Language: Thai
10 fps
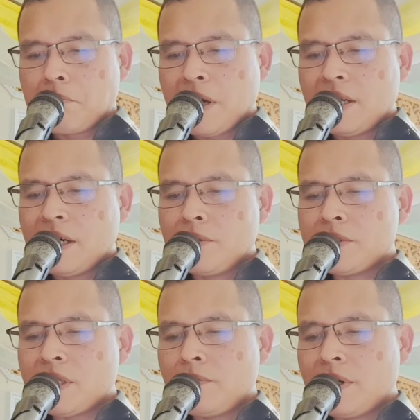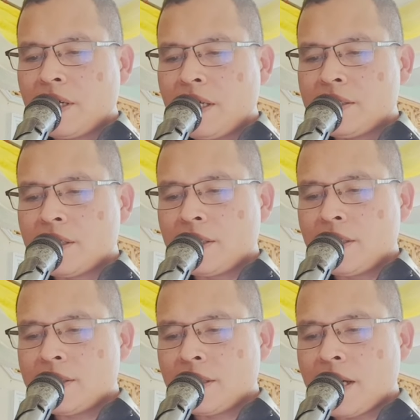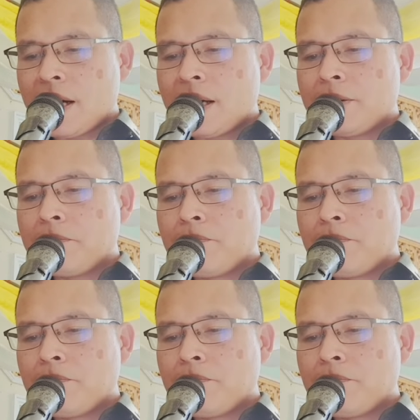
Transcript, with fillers: เป็นอนุสาวรีย์สถิตสถาน